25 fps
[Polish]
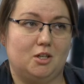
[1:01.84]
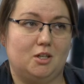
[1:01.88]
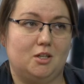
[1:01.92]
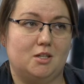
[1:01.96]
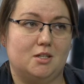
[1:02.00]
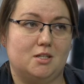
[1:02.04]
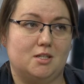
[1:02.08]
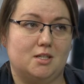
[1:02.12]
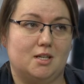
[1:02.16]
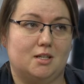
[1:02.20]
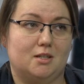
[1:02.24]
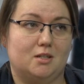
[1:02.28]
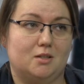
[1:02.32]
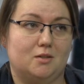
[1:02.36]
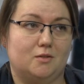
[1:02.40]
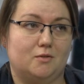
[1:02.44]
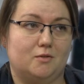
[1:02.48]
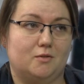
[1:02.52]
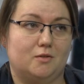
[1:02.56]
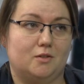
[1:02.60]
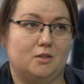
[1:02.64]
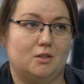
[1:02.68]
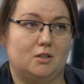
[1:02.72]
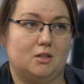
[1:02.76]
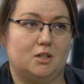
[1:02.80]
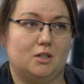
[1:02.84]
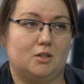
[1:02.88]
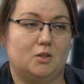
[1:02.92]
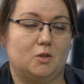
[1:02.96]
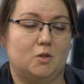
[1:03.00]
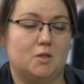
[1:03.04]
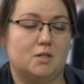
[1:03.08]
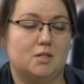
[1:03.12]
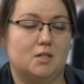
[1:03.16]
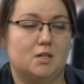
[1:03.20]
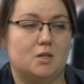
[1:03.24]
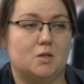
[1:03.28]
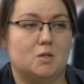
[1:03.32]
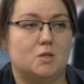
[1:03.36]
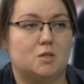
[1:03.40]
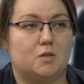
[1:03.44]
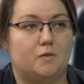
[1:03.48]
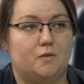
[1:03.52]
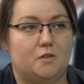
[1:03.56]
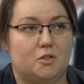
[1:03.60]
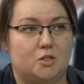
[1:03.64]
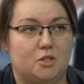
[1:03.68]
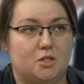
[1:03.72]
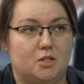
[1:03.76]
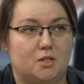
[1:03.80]
inicjatyw e, Katolickiego
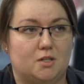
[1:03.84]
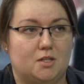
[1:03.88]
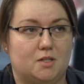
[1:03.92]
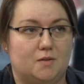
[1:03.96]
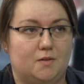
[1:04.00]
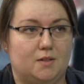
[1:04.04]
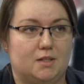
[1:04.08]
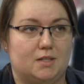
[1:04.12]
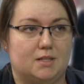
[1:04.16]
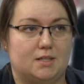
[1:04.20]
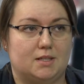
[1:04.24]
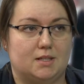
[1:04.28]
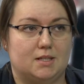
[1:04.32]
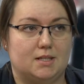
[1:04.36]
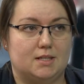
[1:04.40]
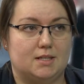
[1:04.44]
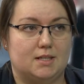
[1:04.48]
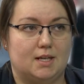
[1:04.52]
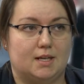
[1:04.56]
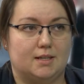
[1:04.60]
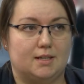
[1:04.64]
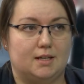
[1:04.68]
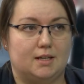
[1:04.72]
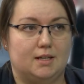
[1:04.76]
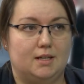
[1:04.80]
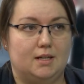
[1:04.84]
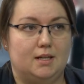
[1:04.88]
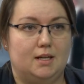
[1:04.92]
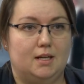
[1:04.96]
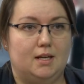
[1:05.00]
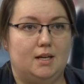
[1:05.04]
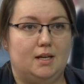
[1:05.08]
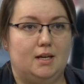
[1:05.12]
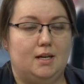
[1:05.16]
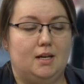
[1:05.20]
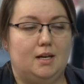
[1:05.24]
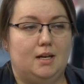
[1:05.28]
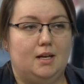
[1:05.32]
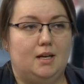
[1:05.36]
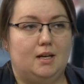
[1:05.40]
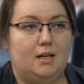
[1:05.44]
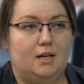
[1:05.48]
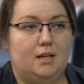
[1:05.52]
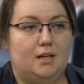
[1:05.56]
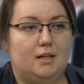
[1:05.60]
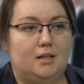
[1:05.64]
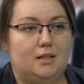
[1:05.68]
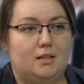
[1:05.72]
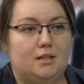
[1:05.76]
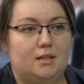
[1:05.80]
Stowarzyszenia Civitas Christiana
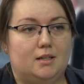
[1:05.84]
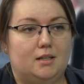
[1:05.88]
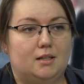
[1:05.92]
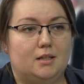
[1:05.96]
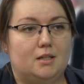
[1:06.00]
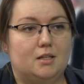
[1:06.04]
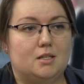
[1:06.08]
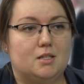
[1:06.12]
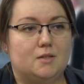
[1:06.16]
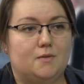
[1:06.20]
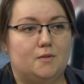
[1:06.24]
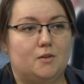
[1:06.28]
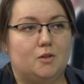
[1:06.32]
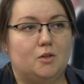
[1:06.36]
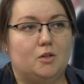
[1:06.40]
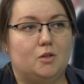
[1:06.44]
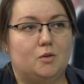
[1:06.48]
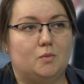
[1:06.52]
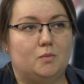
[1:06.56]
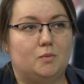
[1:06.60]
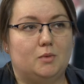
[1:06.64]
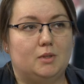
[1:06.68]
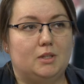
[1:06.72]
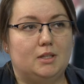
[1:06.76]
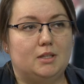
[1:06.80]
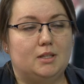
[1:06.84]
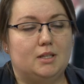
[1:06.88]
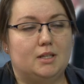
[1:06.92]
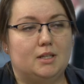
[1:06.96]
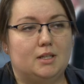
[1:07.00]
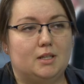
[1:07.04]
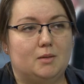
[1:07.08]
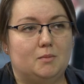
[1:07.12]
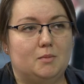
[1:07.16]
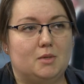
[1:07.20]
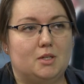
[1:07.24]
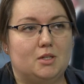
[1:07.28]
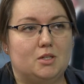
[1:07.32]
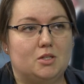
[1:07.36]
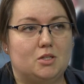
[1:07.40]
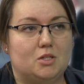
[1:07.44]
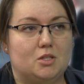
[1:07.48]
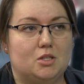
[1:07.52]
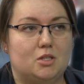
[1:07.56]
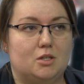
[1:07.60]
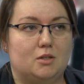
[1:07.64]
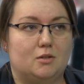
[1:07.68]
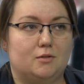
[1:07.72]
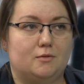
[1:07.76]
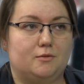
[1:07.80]
e, i swoją ideę
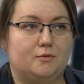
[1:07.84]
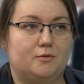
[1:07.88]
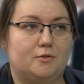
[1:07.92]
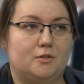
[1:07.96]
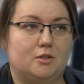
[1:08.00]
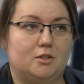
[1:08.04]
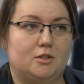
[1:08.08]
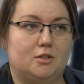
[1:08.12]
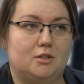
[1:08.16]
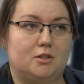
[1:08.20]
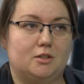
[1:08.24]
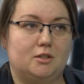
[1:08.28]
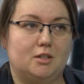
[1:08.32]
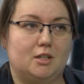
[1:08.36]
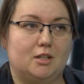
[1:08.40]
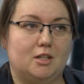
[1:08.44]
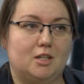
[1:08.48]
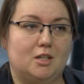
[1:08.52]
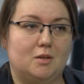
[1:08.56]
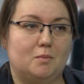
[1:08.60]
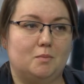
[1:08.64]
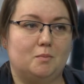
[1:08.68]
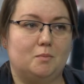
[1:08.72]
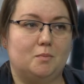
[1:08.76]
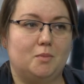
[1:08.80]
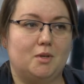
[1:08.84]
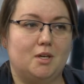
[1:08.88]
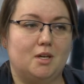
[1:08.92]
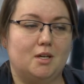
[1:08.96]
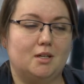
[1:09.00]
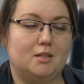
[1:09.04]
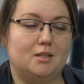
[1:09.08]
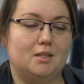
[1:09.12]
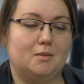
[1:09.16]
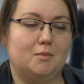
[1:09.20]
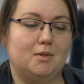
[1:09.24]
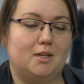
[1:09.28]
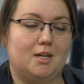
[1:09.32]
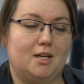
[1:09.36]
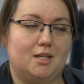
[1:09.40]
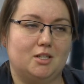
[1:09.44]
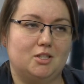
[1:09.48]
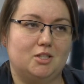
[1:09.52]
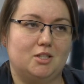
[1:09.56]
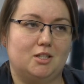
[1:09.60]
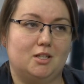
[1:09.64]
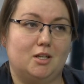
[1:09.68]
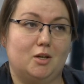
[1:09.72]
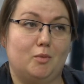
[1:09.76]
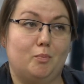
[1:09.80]
mieści w takim pięknym
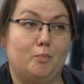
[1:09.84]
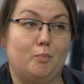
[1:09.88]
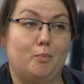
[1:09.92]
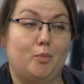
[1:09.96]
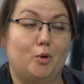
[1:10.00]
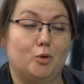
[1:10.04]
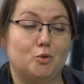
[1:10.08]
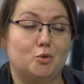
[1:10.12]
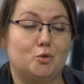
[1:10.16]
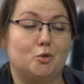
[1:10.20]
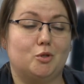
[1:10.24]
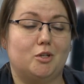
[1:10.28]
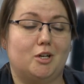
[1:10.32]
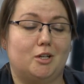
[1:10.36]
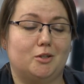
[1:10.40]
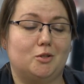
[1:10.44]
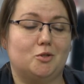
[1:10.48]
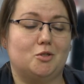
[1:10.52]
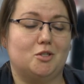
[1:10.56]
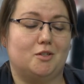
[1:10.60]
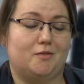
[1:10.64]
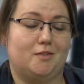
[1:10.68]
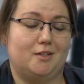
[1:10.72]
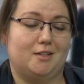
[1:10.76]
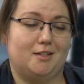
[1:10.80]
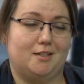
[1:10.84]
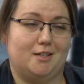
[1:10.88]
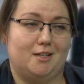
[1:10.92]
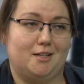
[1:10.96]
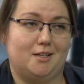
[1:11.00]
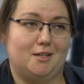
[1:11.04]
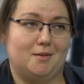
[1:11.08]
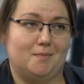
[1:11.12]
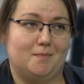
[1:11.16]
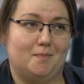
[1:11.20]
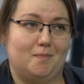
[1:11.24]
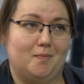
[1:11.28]
haśle Poczuj radość Ewangelii,